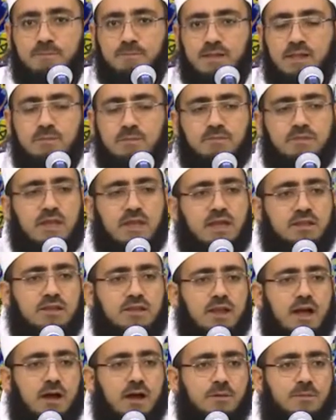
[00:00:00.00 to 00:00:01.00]
لم تأتي
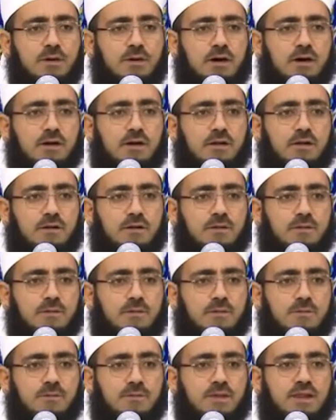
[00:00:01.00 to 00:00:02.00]
الأخبار
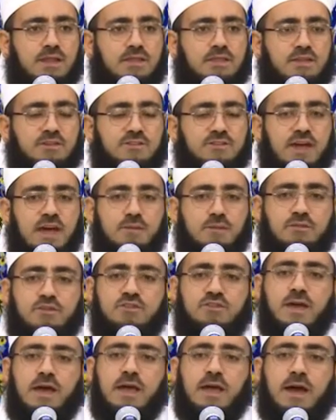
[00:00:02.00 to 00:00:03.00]
بالذي جاء
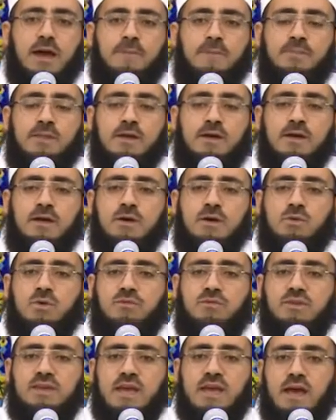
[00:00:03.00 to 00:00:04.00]
بالشائعة
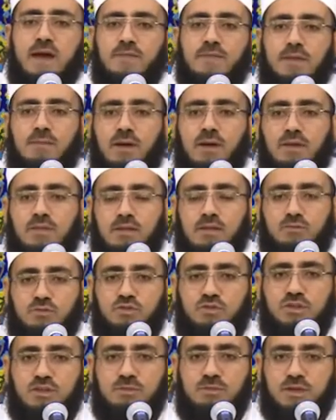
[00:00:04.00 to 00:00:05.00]
وفيها أن بعض
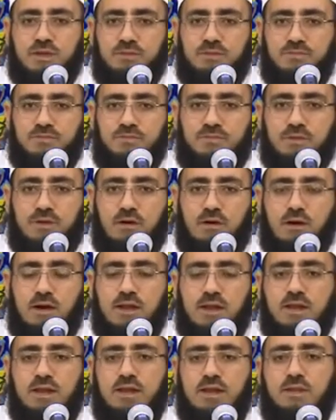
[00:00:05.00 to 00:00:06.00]
المسلمين
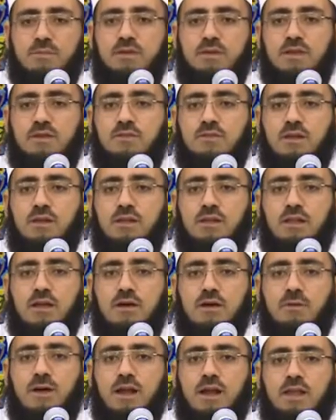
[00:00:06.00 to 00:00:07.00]
قال للنبي صلى
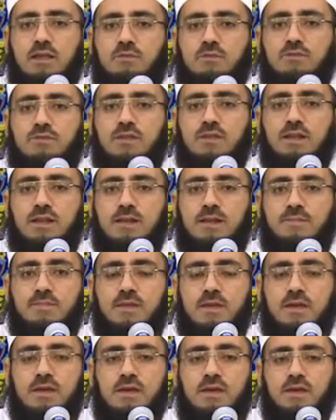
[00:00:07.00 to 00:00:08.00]
الله عليه وسلم
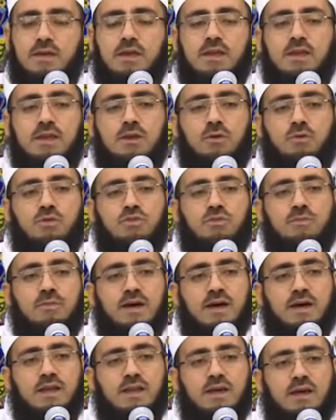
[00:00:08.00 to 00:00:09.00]
إن
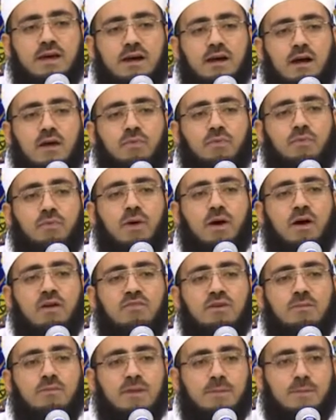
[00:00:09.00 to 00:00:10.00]
عثمان قد
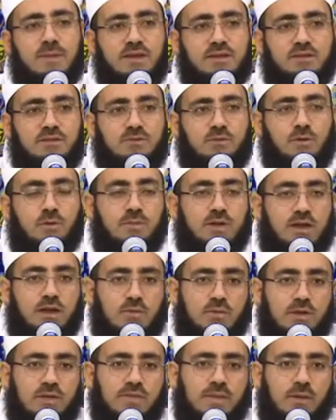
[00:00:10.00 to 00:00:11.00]
طاف بالبيت هم
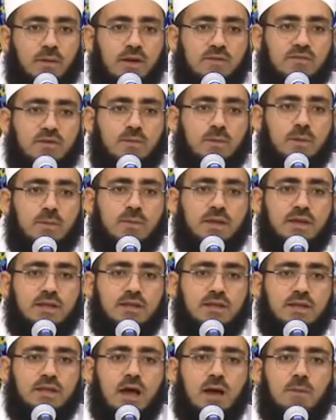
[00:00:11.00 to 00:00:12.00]
يرون الطواف
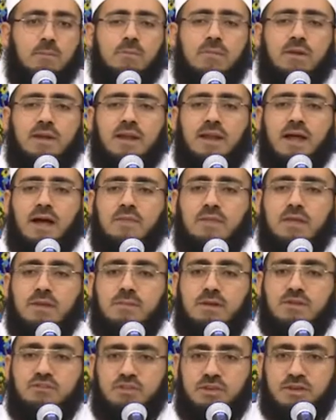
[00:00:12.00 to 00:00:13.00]
بالبيت أمرا
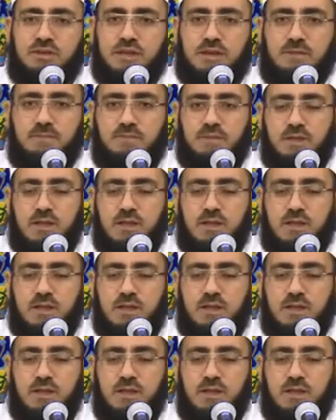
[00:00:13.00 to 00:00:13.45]
عظيما جدا